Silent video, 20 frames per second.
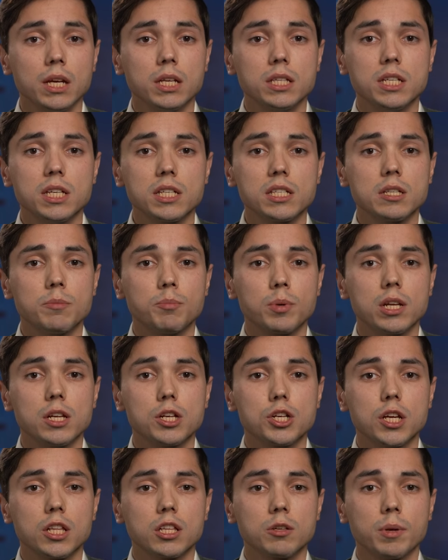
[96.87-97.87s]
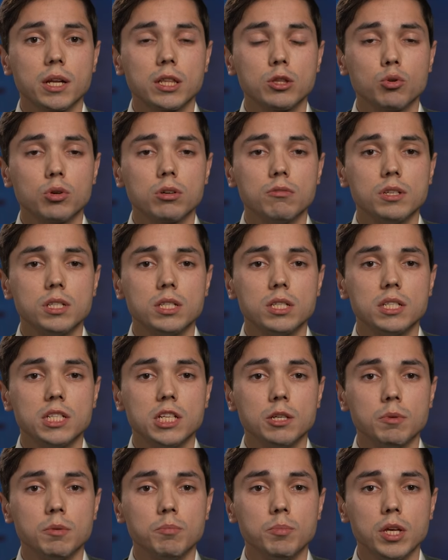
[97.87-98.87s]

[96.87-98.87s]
тесно прилежат к протоковой системе